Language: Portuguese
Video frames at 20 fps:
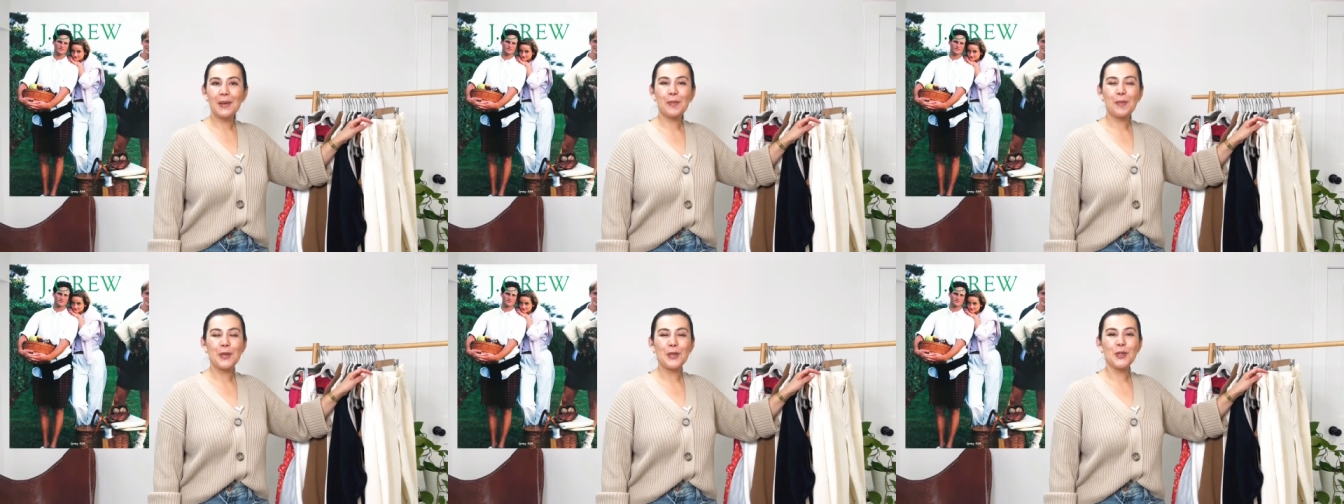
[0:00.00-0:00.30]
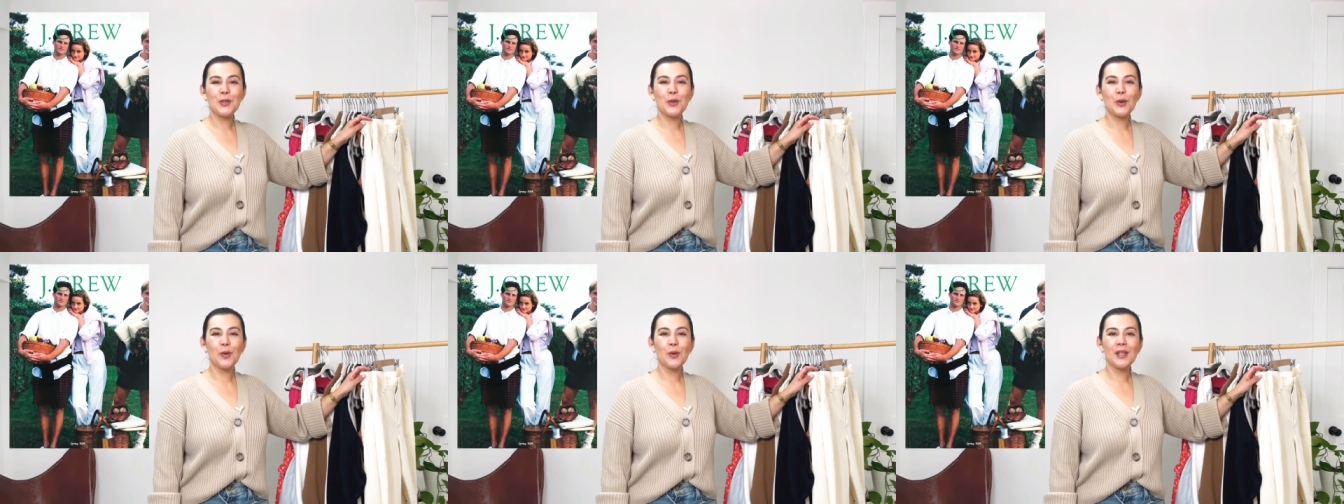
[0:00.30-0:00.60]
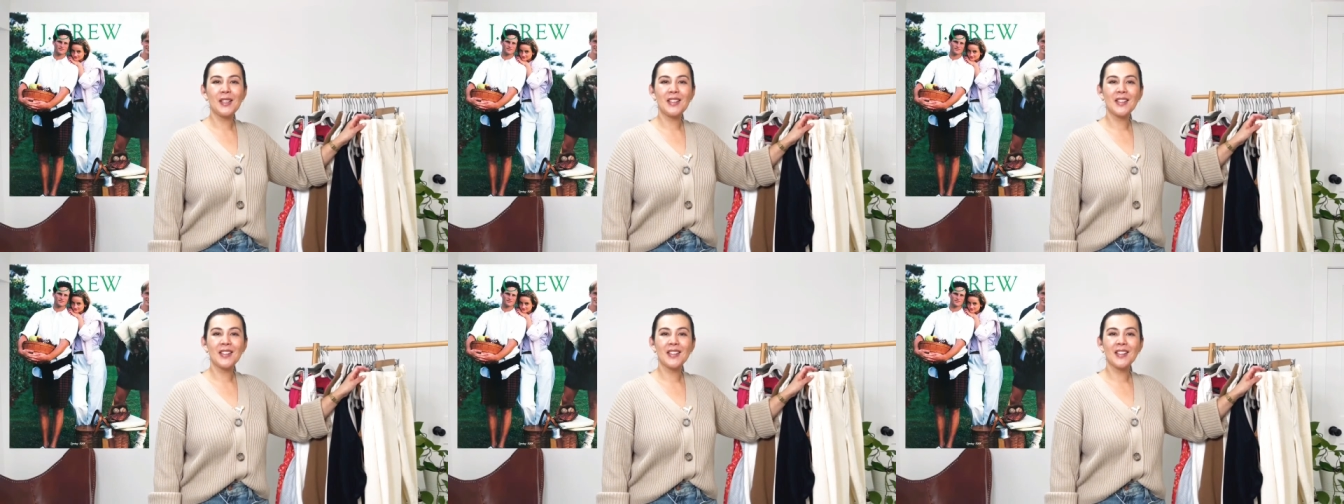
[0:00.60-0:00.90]

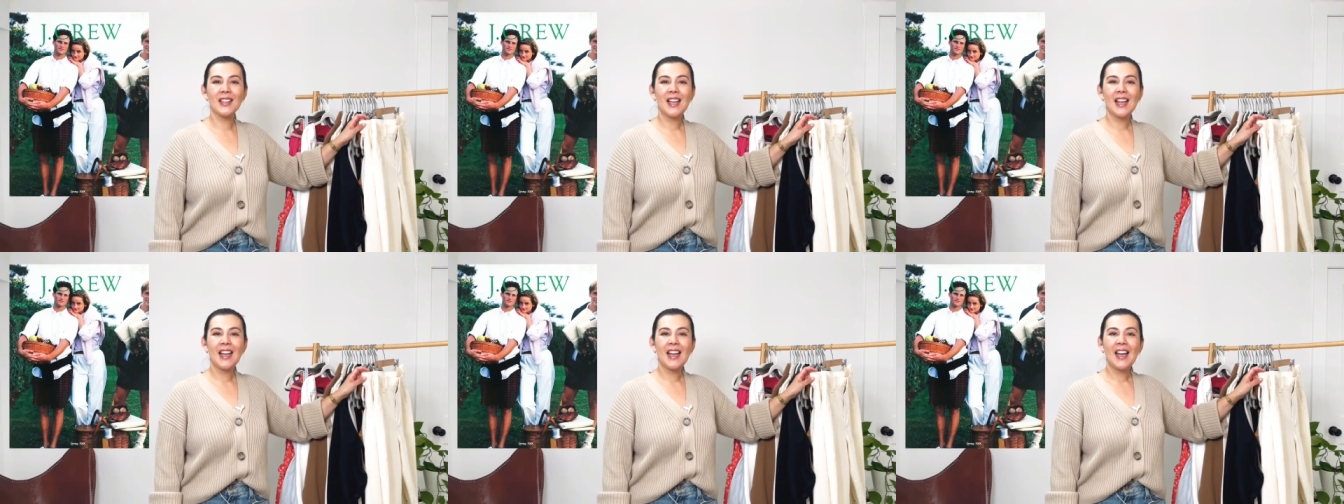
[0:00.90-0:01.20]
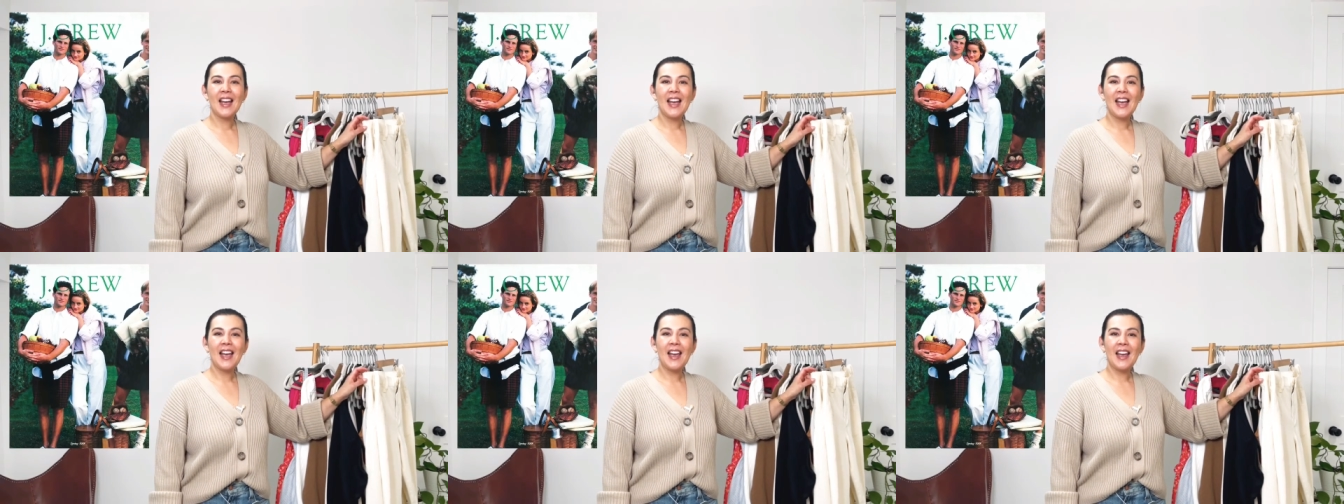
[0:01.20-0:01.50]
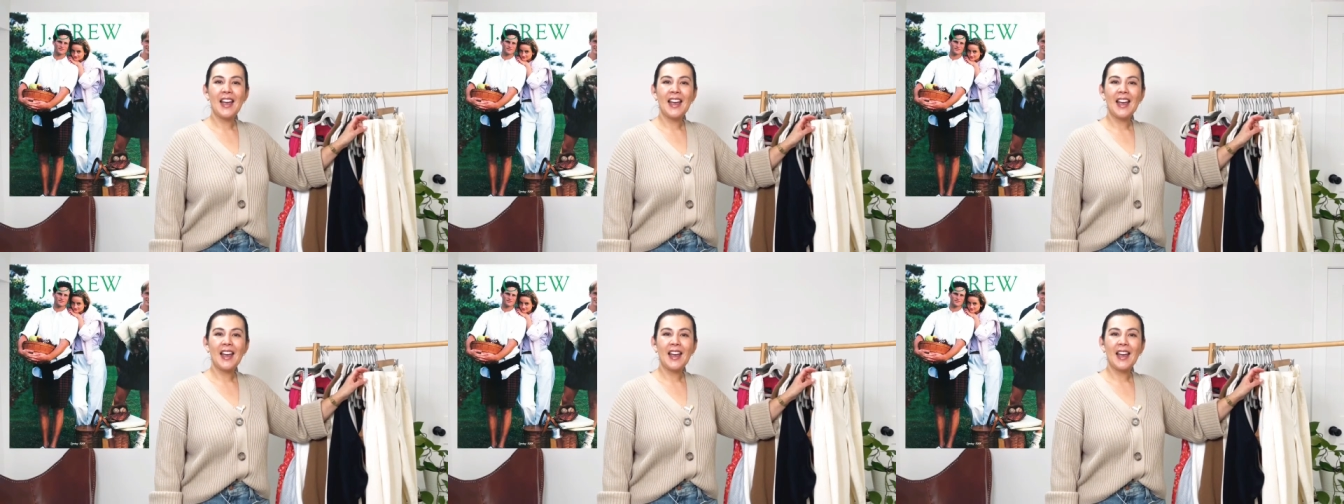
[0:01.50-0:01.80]
pessoas
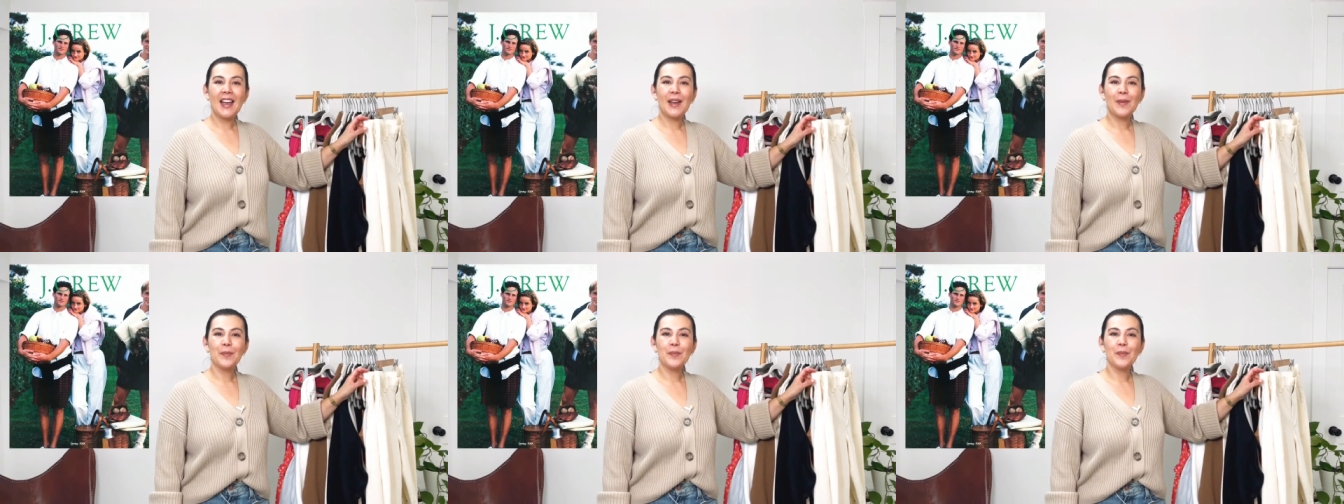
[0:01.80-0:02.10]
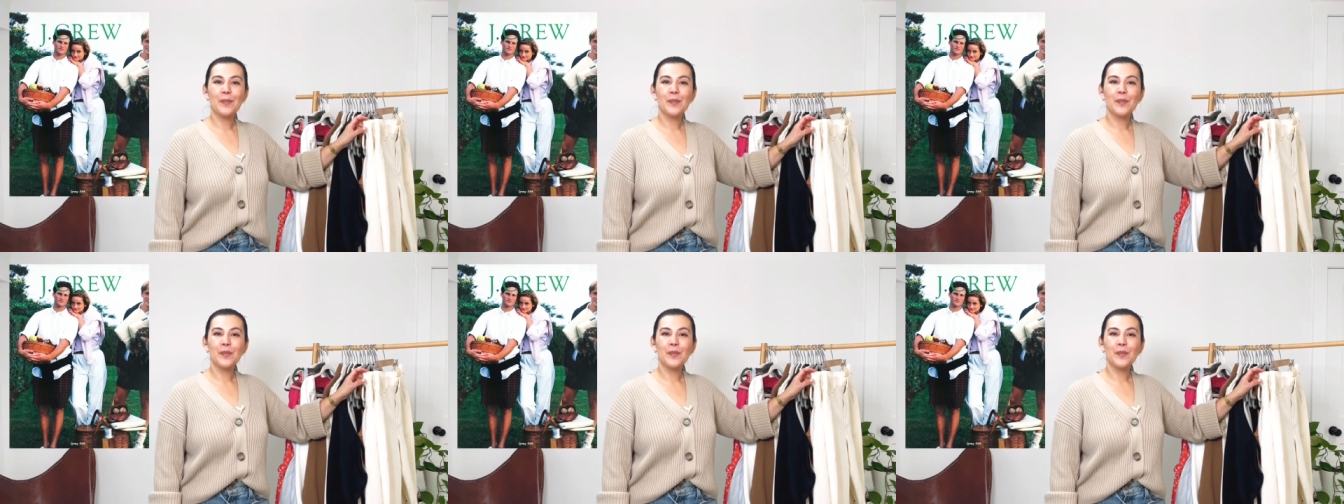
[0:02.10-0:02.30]
é,